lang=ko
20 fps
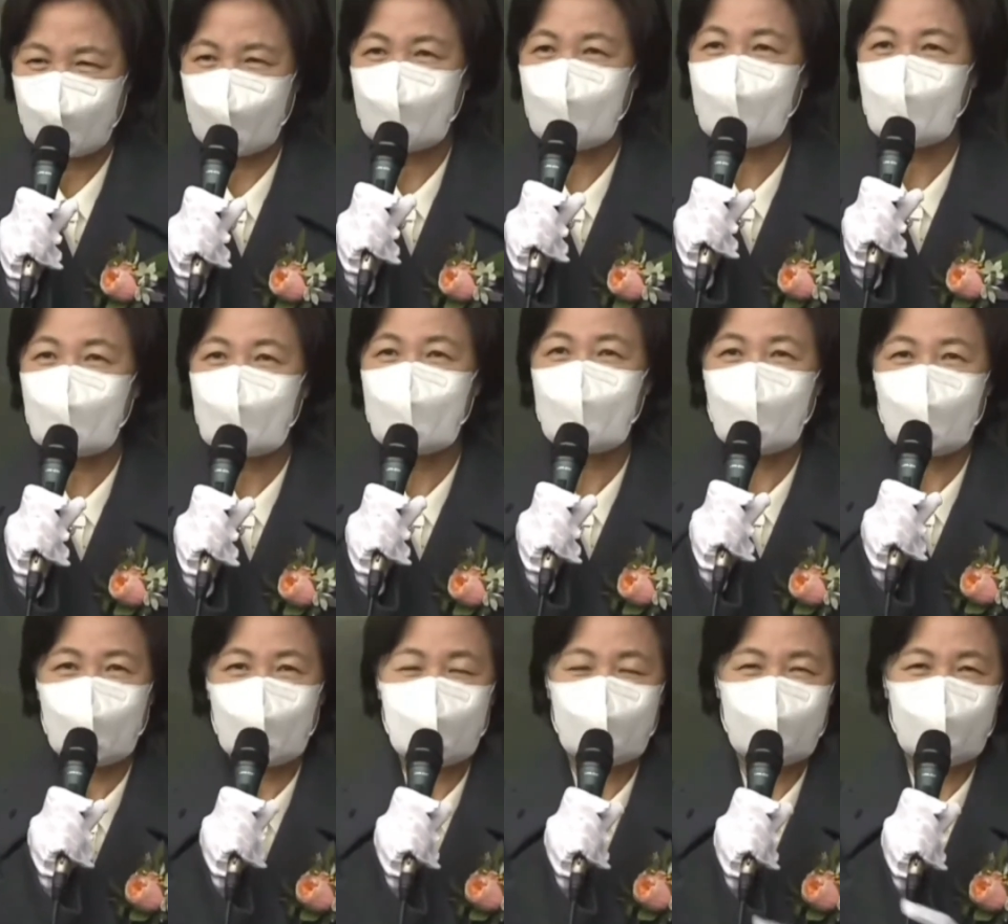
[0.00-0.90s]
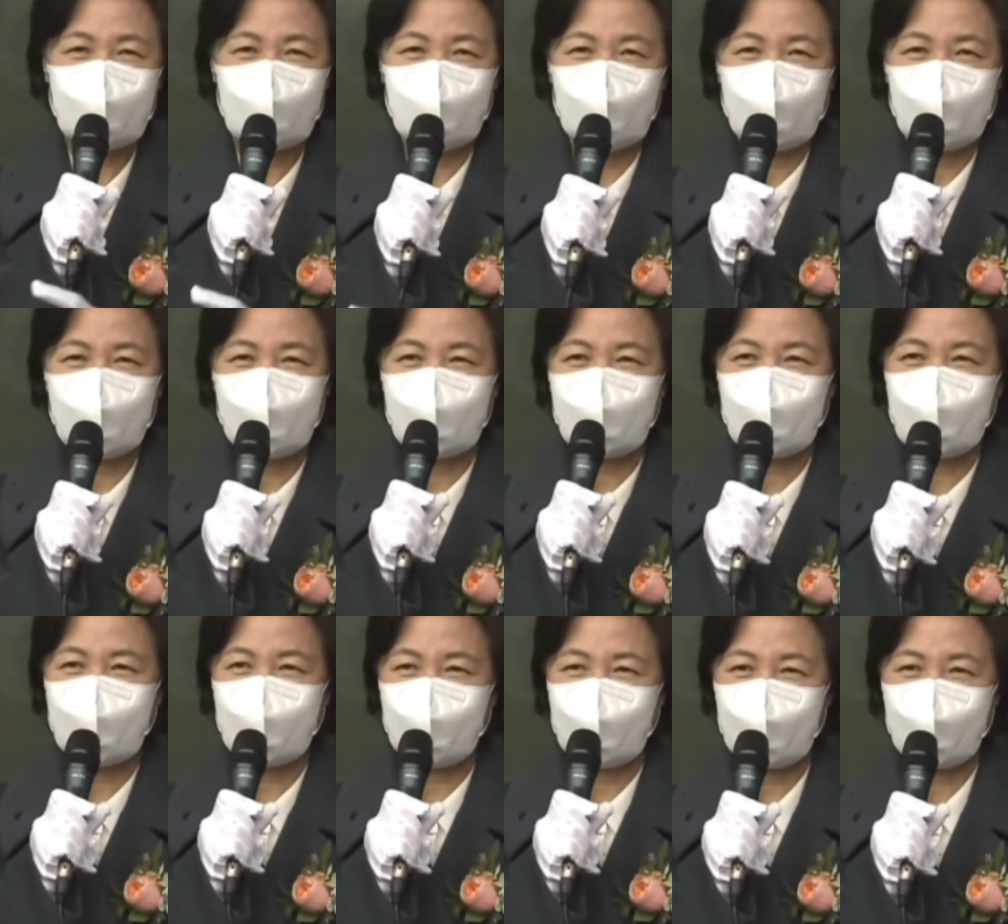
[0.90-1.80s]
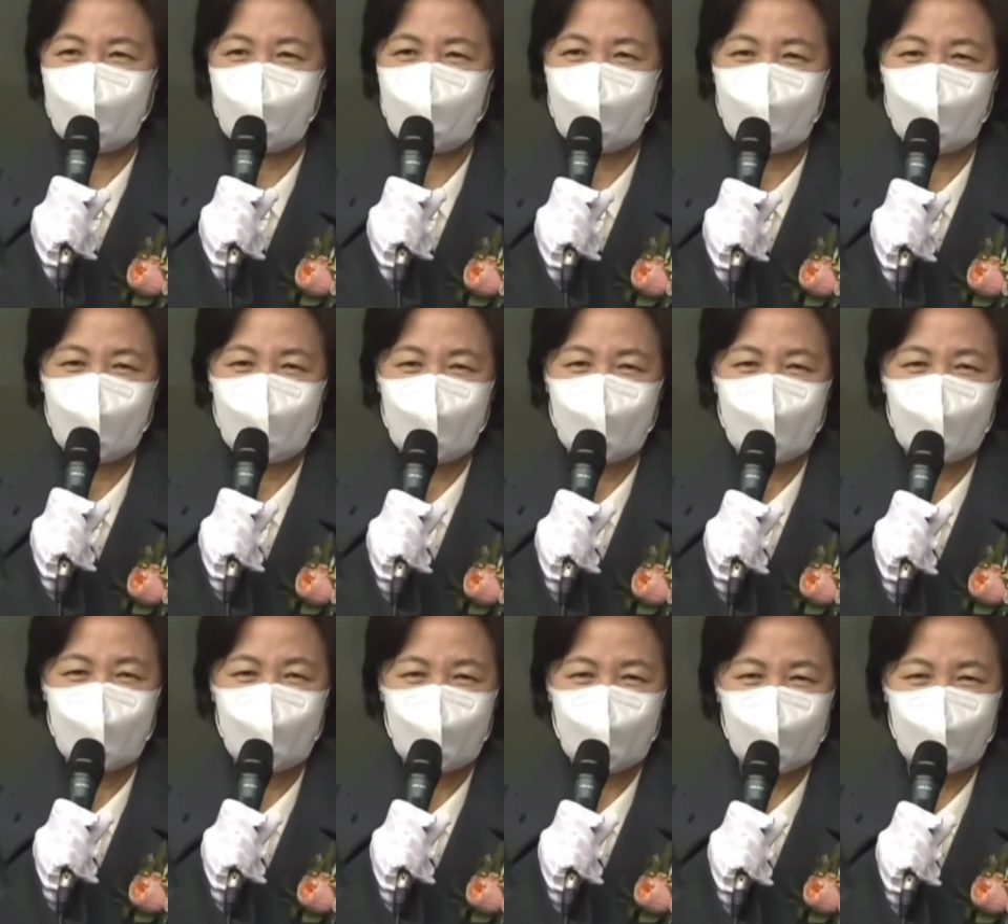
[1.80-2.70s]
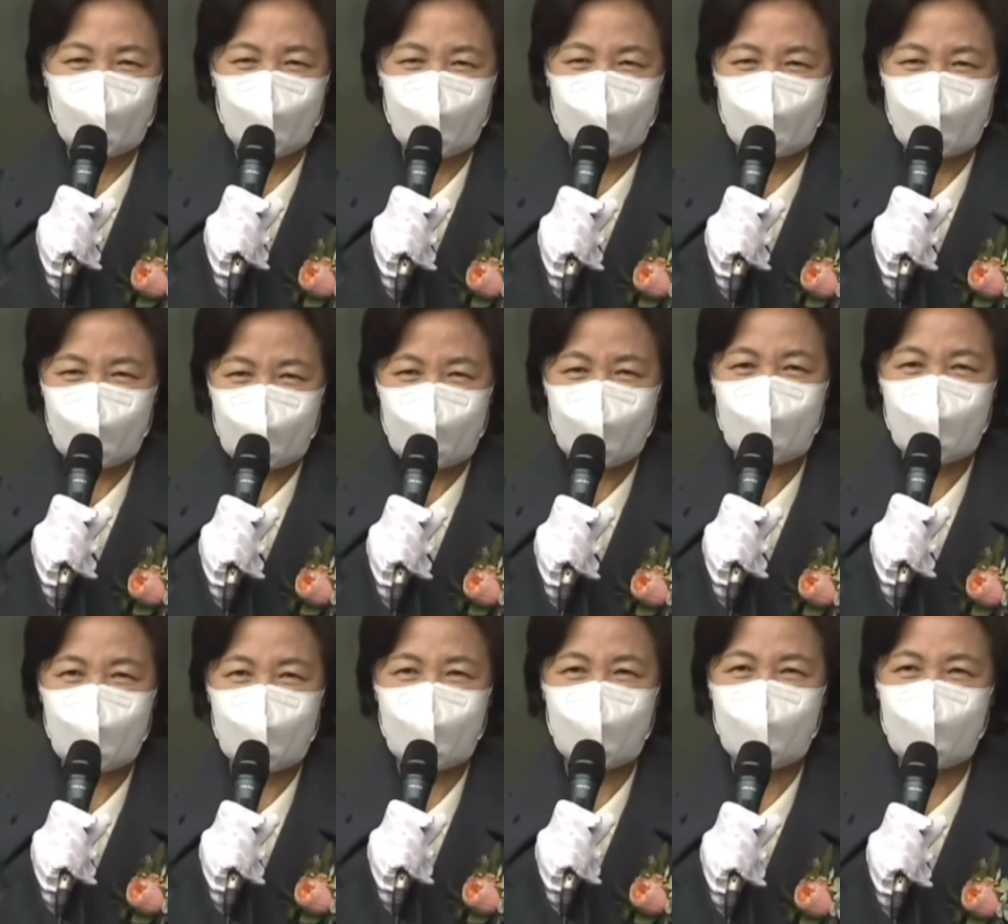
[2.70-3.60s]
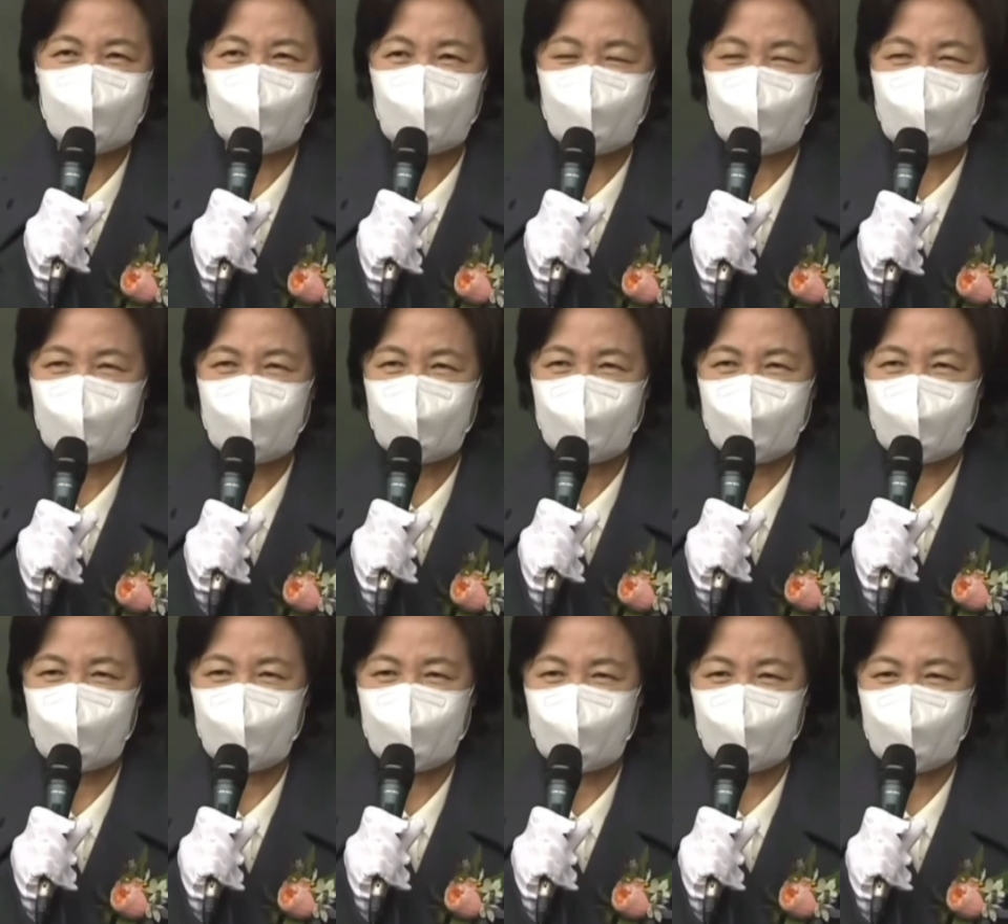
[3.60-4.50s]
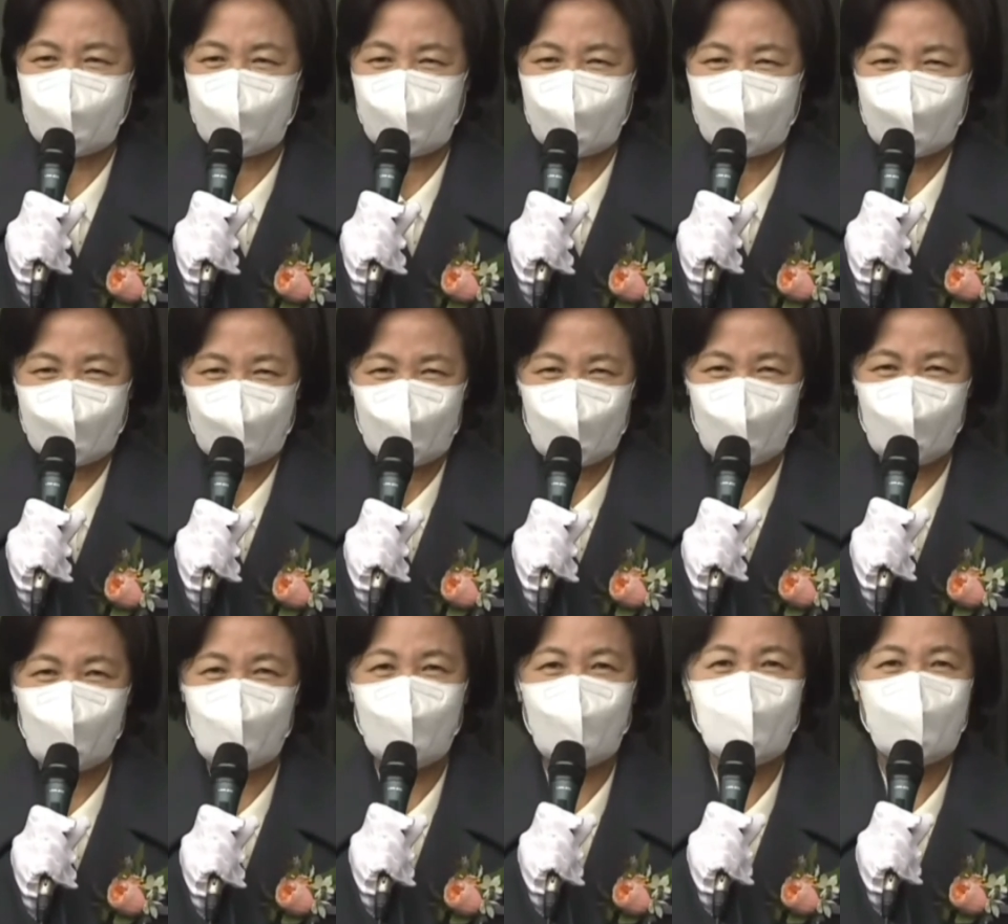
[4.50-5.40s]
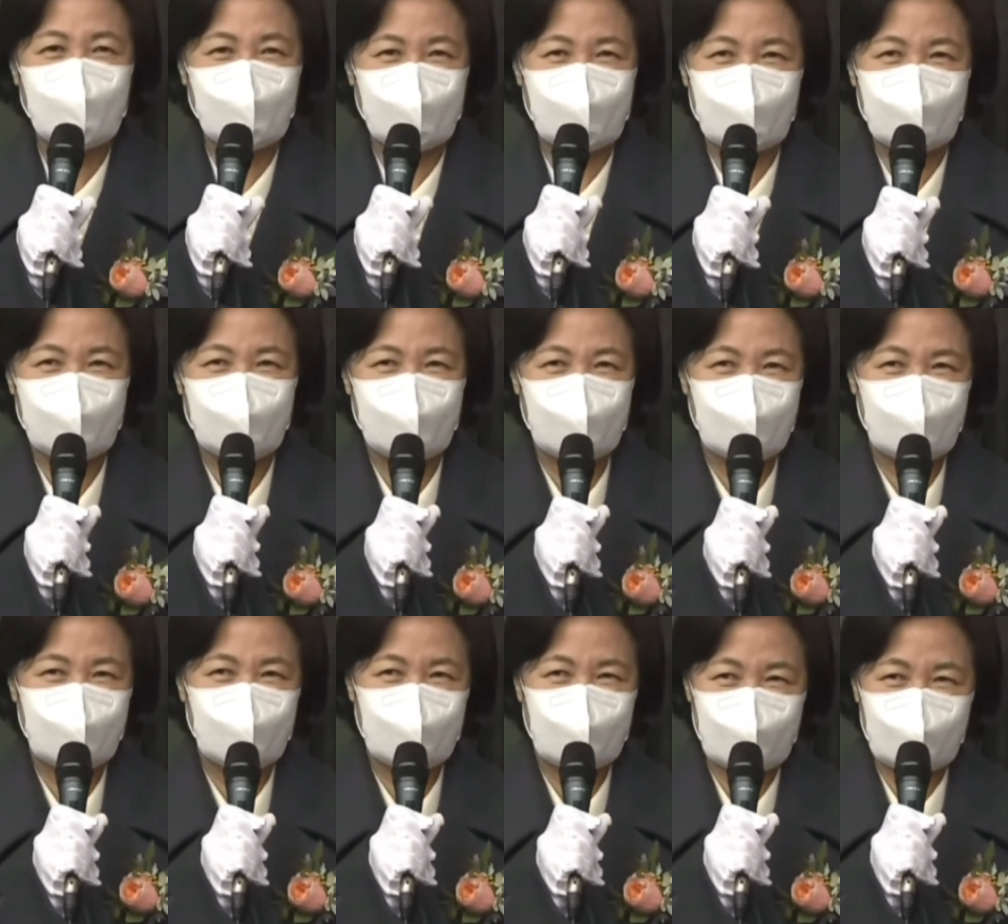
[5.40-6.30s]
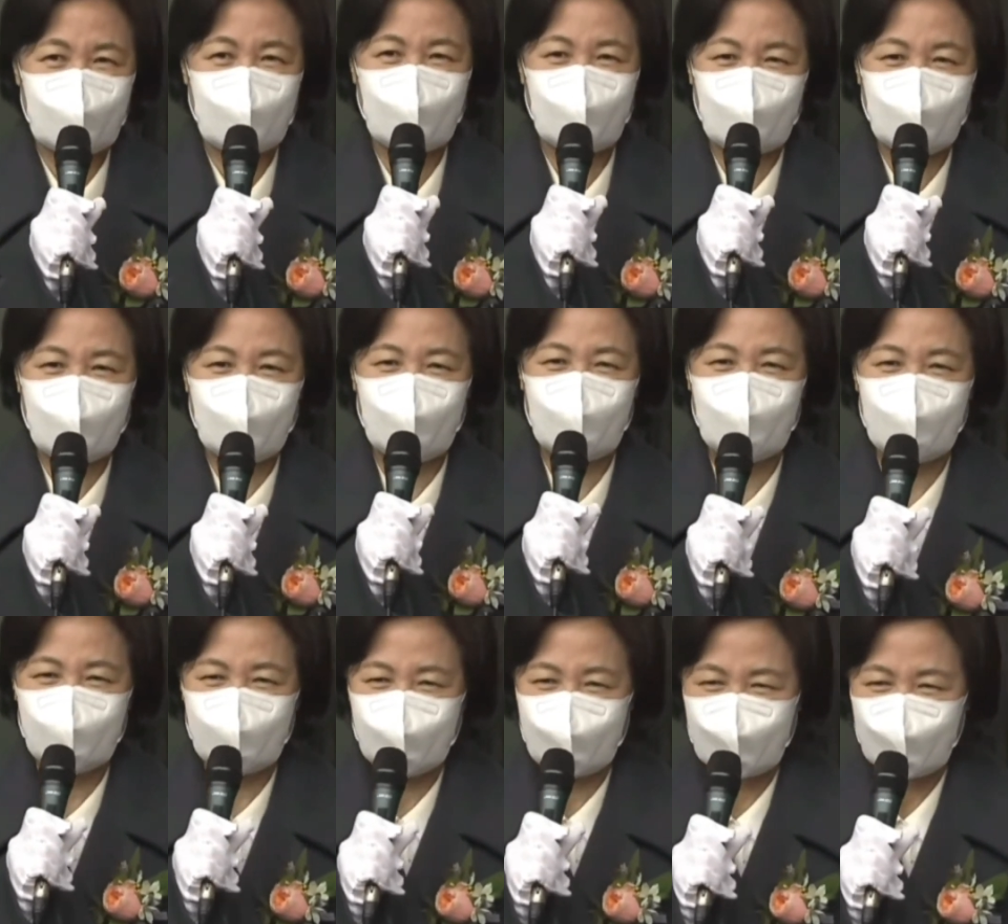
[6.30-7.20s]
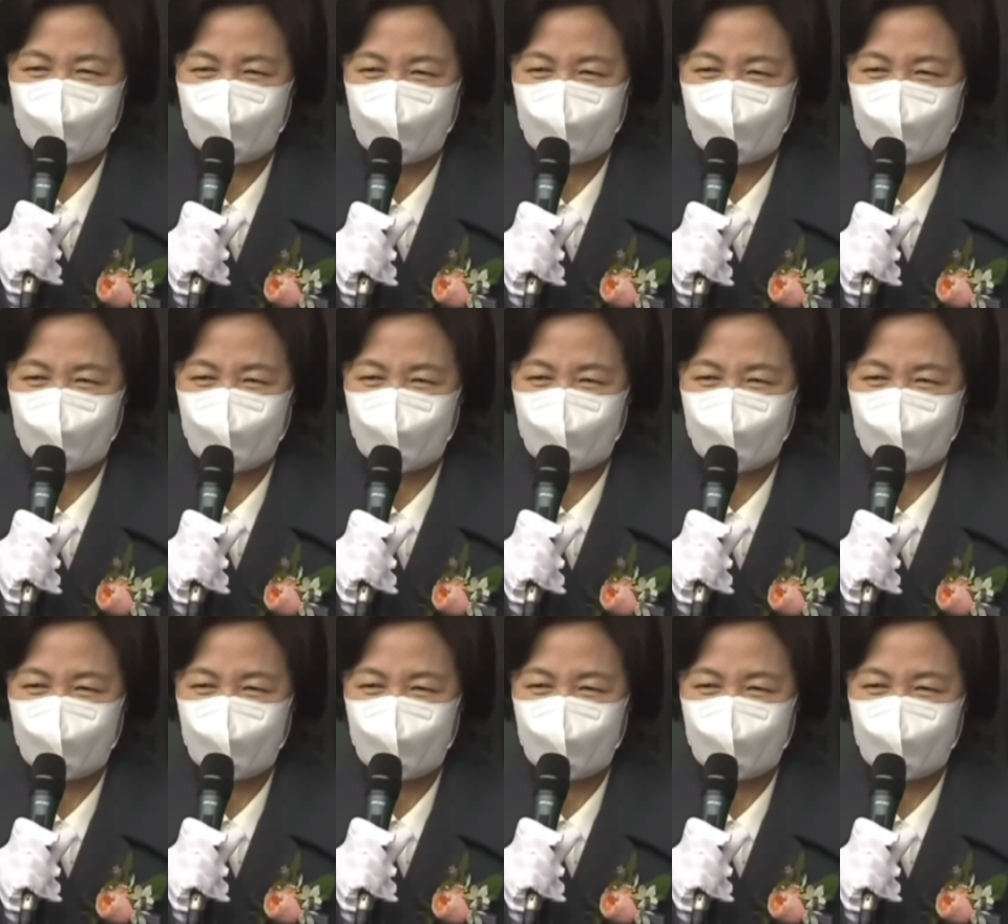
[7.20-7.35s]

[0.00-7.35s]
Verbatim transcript: 그런데 드디어 이렇게 에, 기어이 에, 출범을 에, 시키고